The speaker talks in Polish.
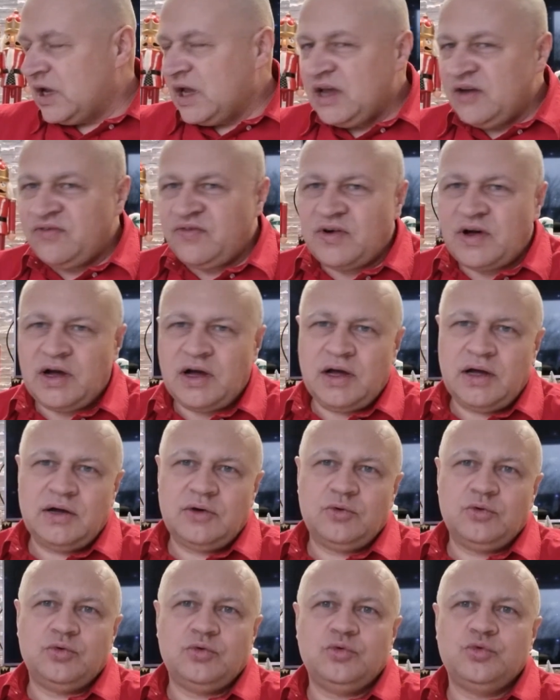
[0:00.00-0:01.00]
Ewa
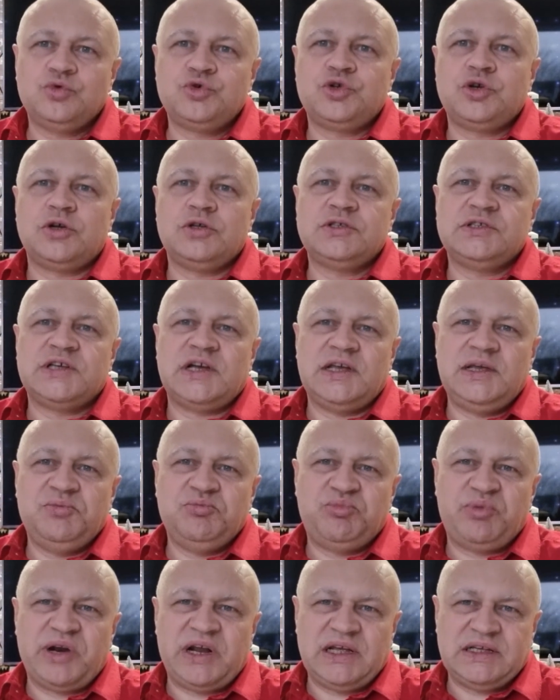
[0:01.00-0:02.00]
urządza
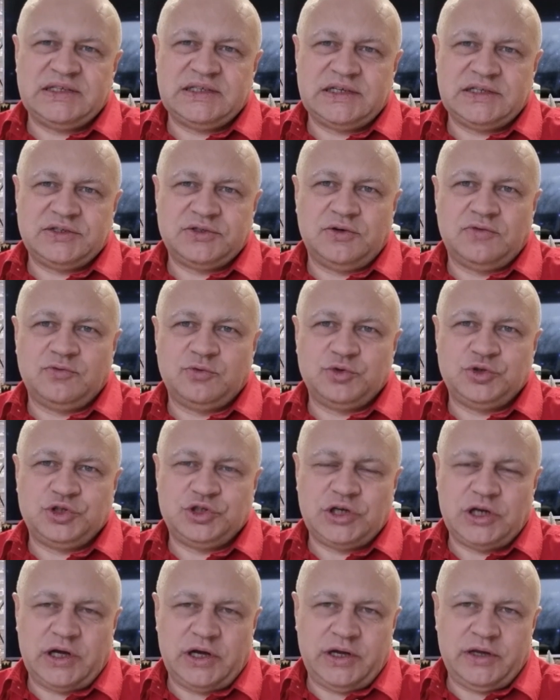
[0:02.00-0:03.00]
imprezę znowu
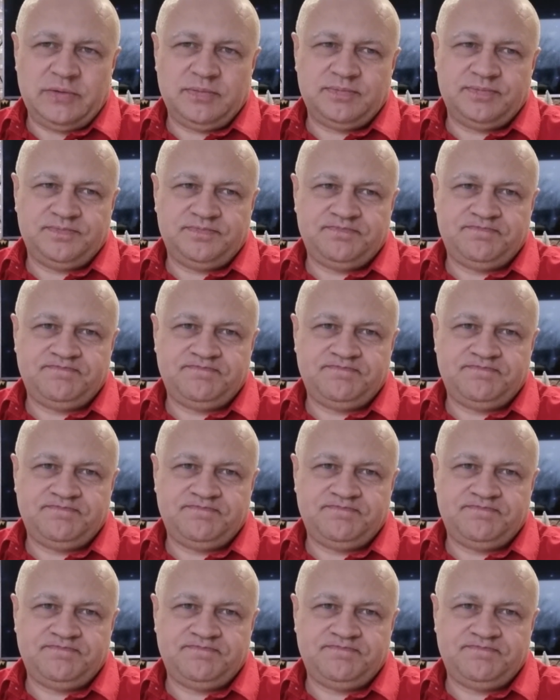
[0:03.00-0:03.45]
dzisiaj.